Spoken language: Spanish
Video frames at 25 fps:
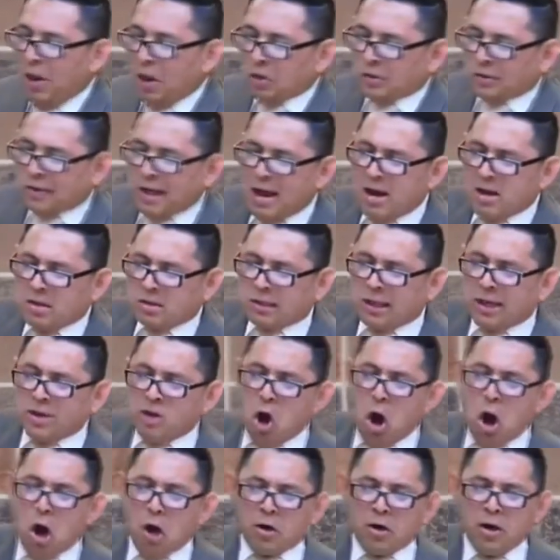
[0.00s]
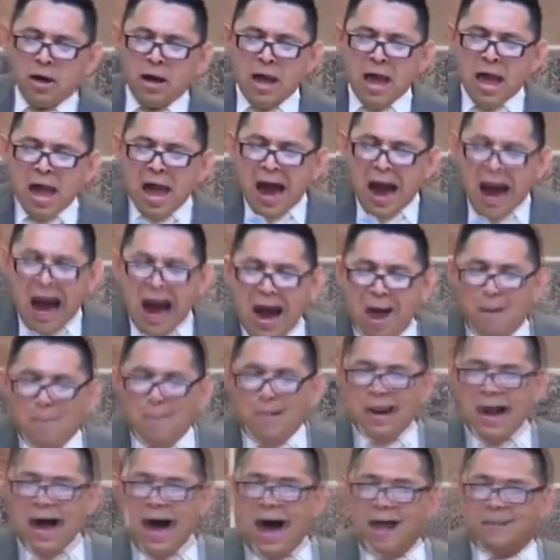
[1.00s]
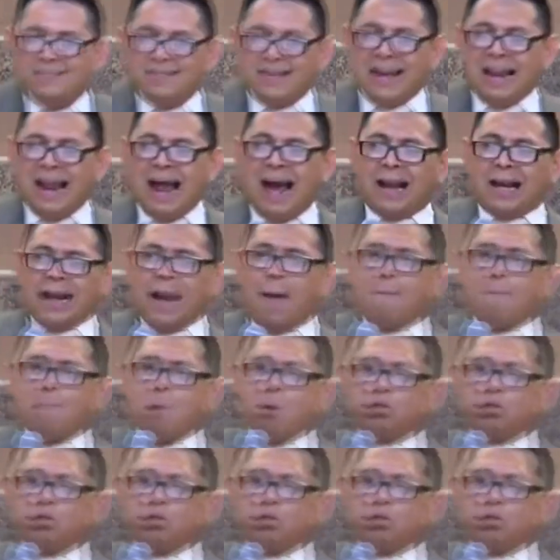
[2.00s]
alabado sea el Señor, habla de la